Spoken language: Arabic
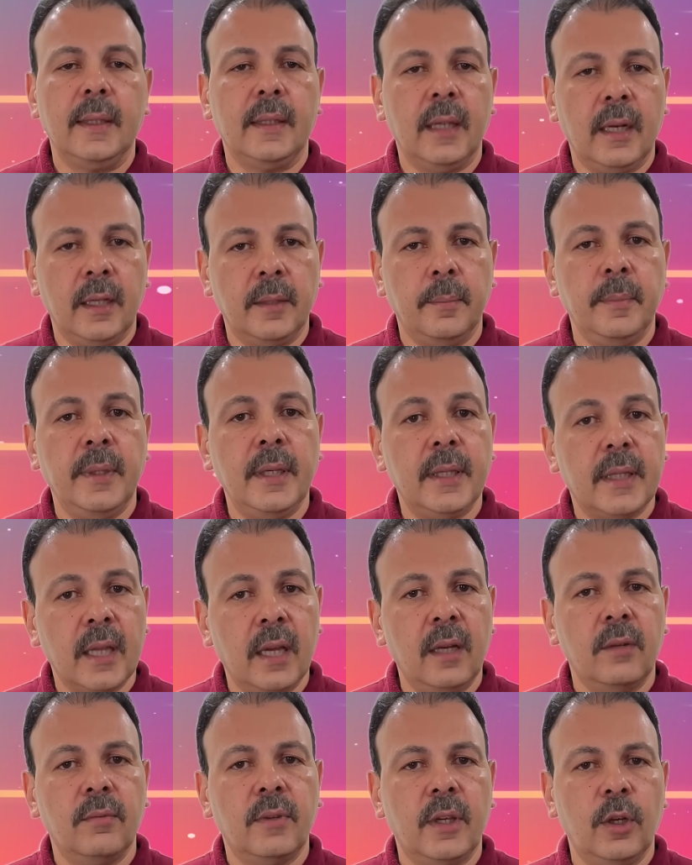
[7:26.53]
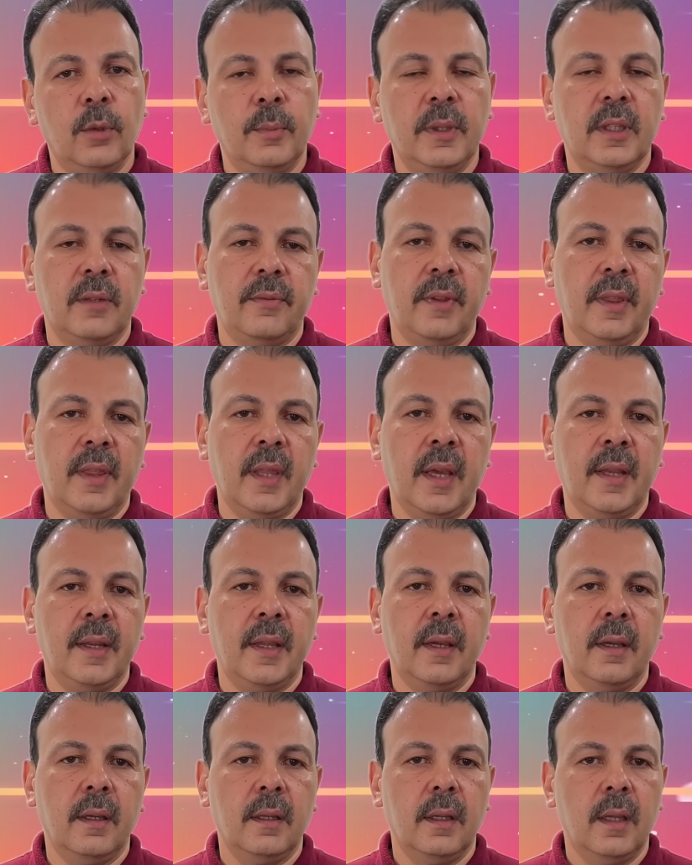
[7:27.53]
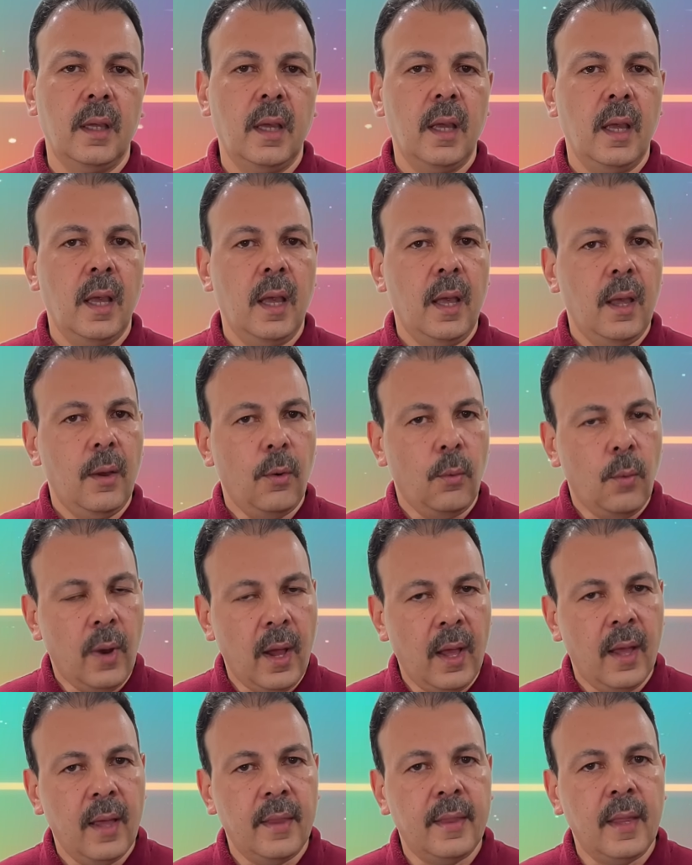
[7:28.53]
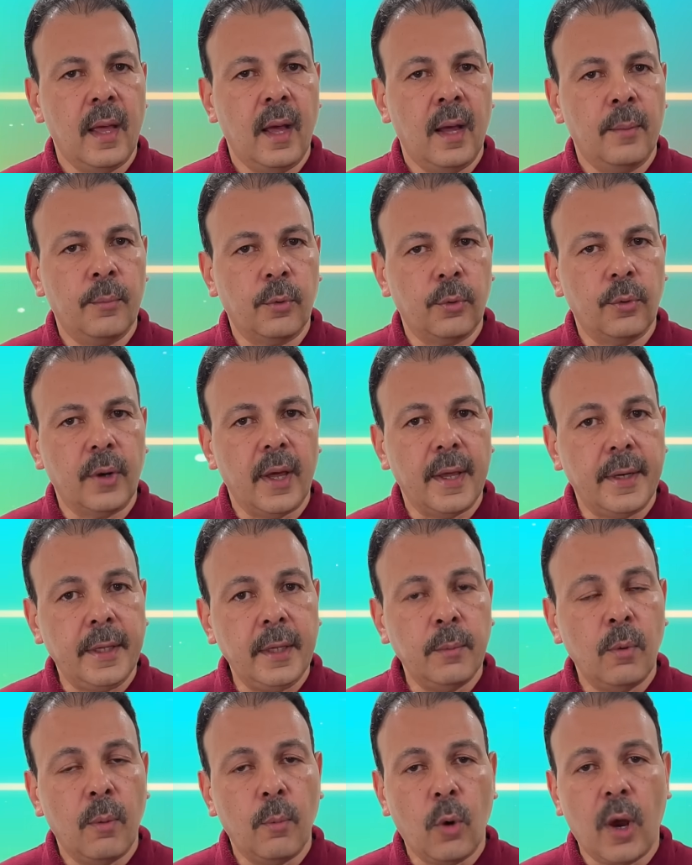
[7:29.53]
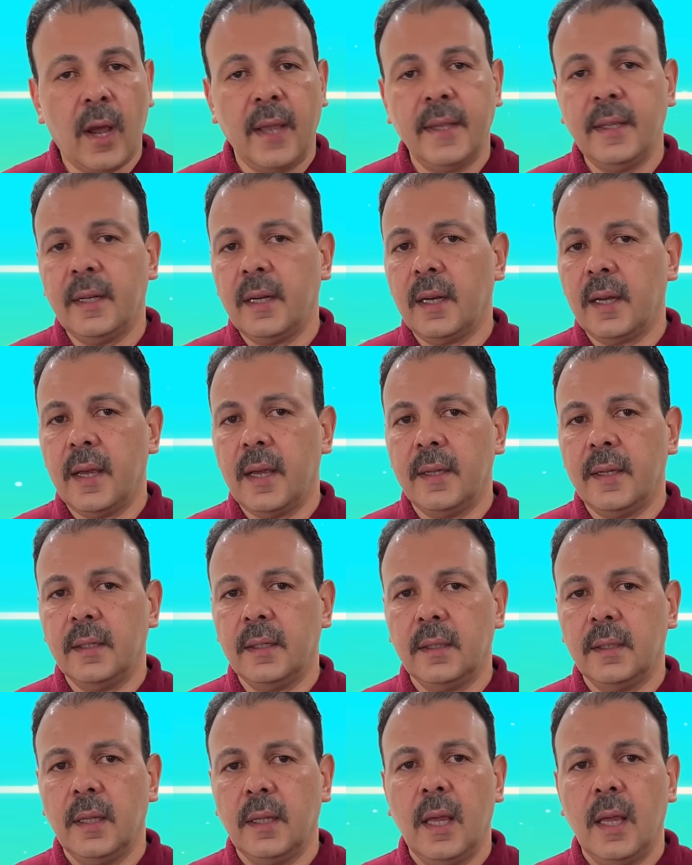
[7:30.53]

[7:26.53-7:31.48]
300 ألف كيلومتر في الثانية وهذا أمر غريب ومحير للغاية